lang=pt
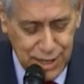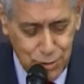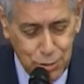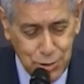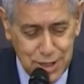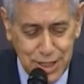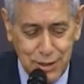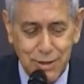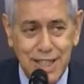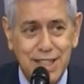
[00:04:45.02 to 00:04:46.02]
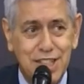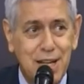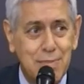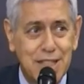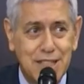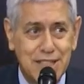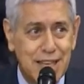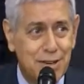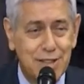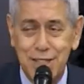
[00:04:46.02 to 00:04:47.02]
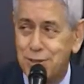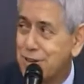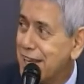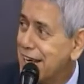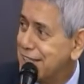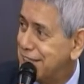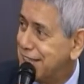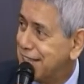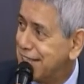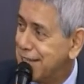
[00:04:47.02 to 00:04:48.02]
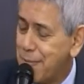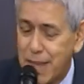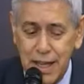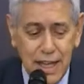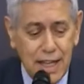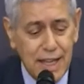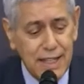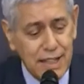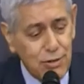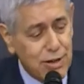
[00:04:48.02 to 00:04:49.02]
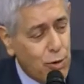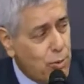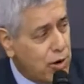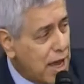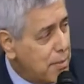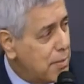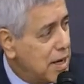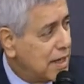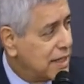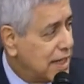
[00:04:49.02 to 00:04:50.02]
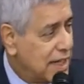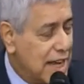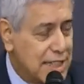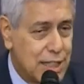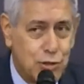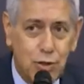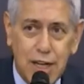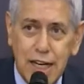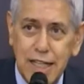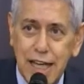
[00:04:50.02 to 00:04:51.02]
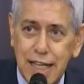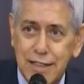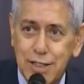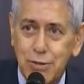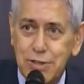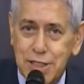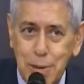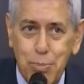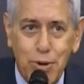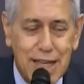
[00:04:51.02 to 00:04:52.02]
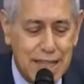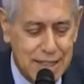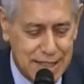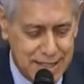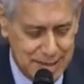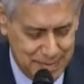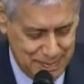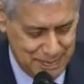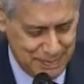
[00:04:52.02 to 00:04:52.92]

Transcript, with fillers: é, o roteiro, eles já me disseram que não querem seguir. Então, como quem manda nesta solenidade são os depoentes,